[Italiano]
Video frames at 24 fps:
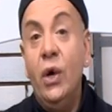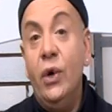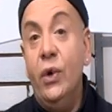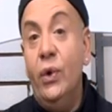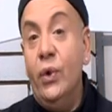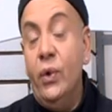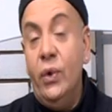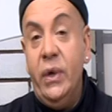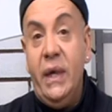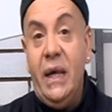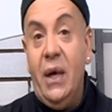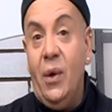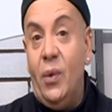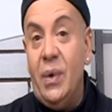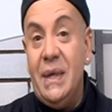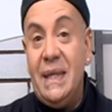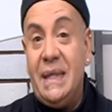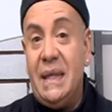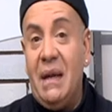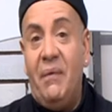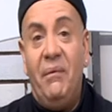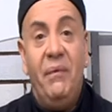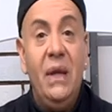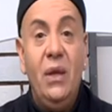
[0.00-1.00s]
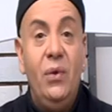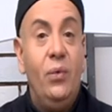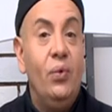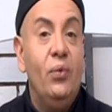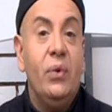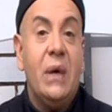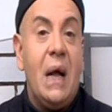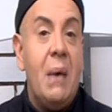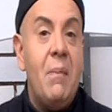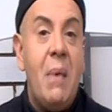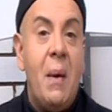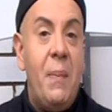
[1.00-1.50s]
non in questa
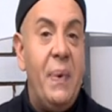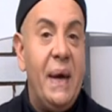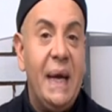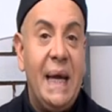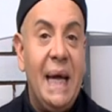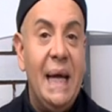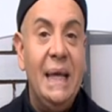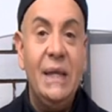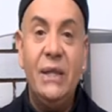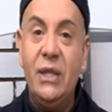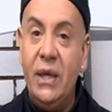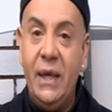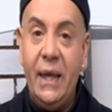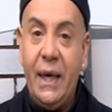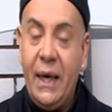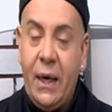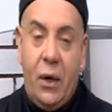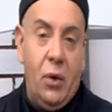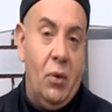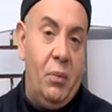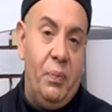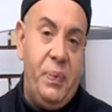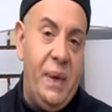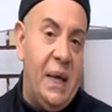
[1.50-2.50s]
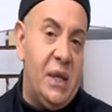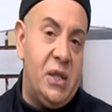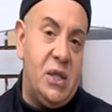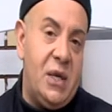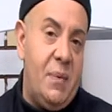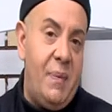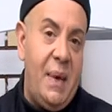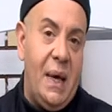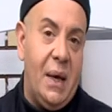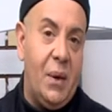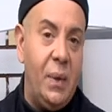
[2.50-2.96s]
avventura, ma perché è il genere che non piace a me,